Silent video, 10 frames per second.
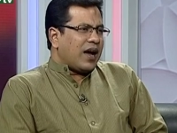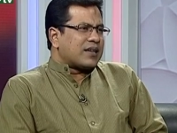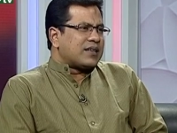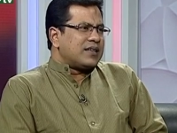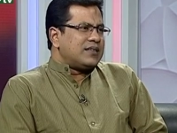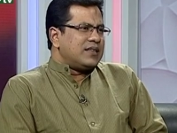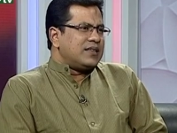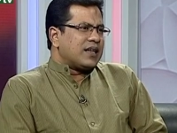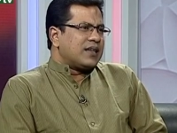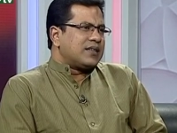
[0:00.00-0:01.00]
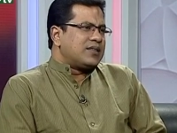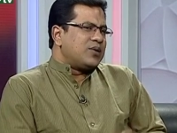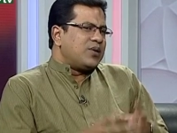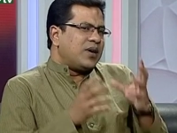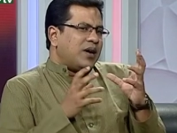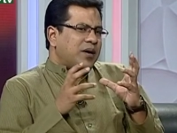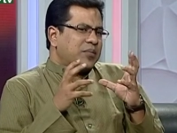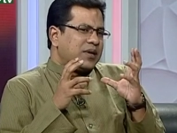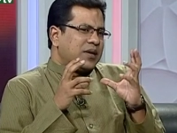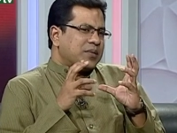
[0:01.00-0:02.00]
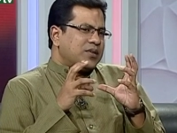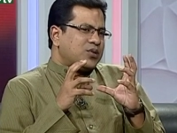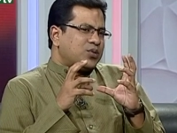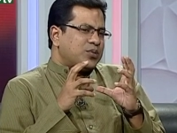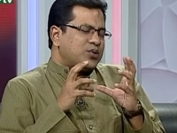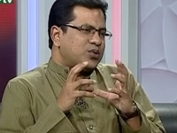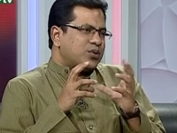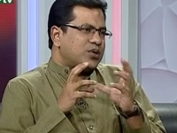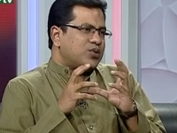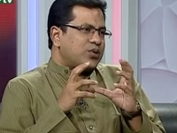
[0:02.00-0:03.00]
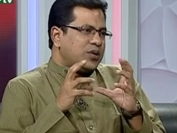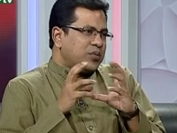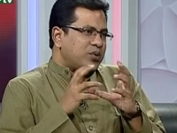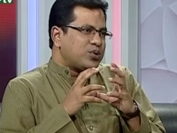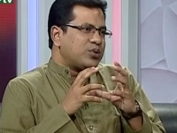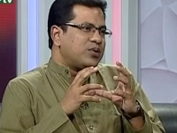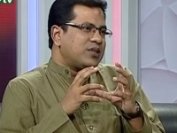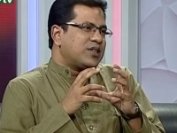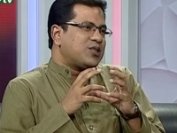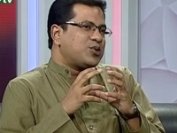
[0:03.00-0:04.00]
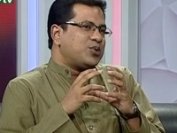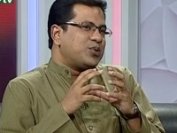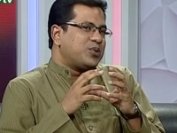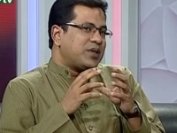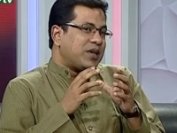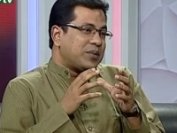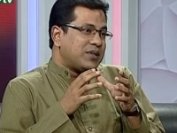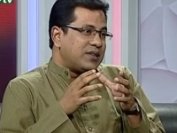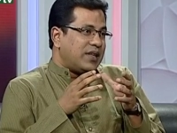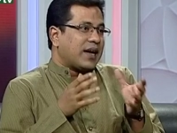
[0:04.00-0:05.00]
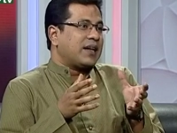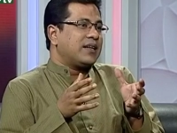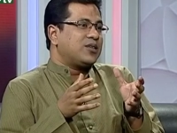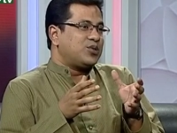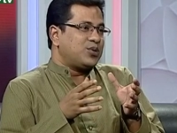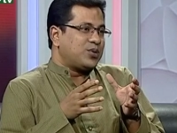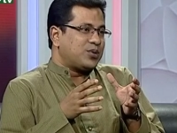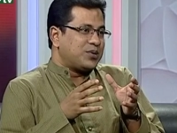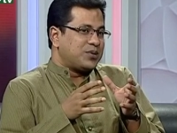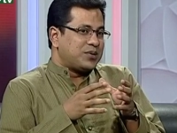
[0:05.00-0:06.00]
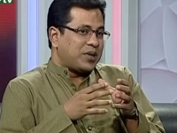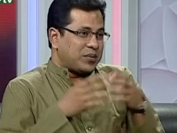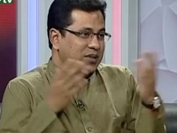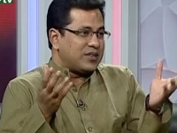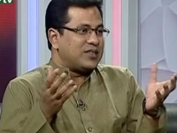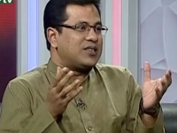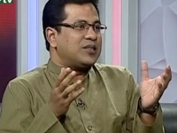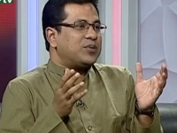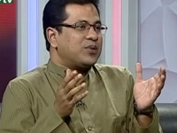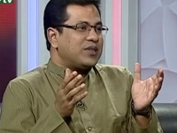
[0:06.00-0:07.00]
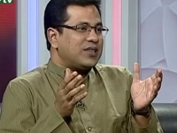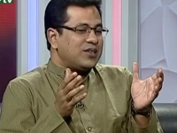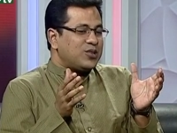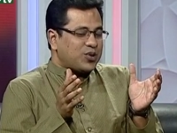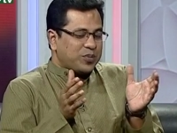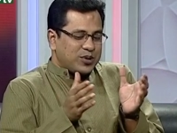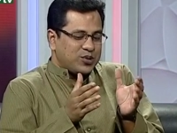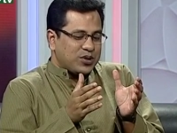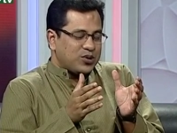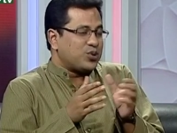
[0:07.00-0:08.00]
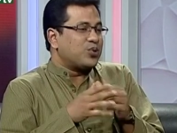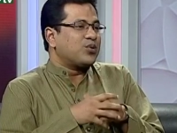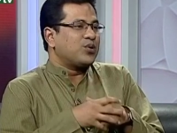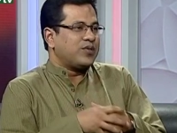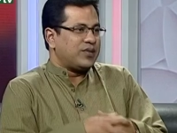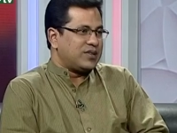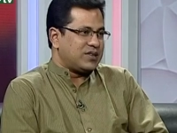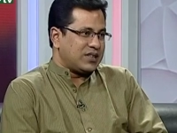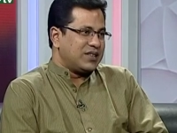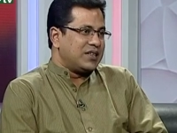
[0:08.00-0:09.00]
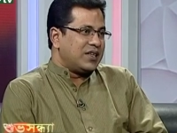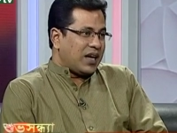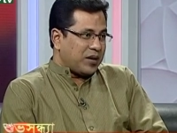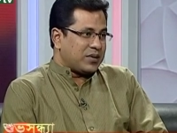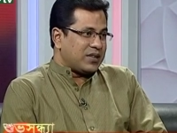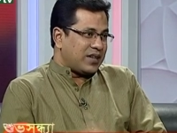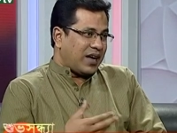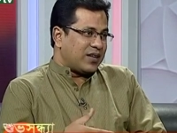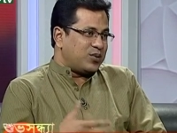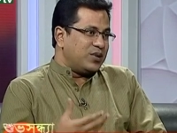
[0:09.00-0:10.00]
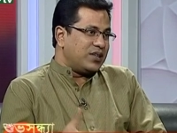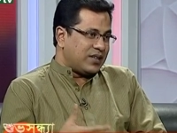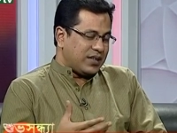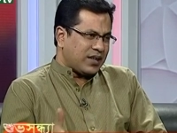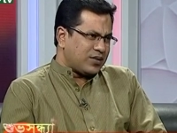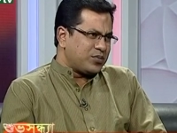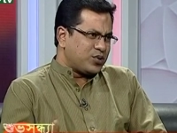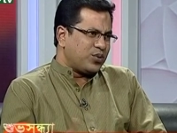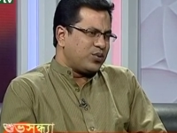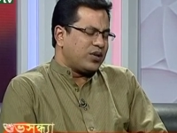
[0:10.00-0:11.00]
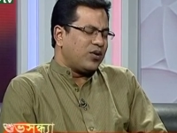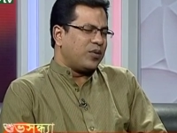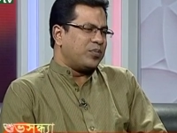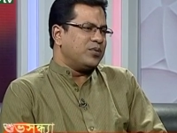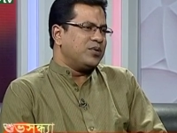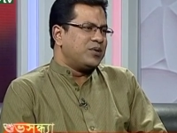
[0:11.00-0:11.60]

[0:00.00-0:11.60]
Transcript: একটা যে জায়গাটা ছিল আমরা না আমাদের সমস্ত কিছু ইমোশন থেকে শুরু করে আমাদের দেখার চোখ আমাদের দৃষ্টিভঙ্গি সব কিছুকে ছোটো করে ফেলছি আমাদের আধুনিক এটা একদম শহুরে গল্প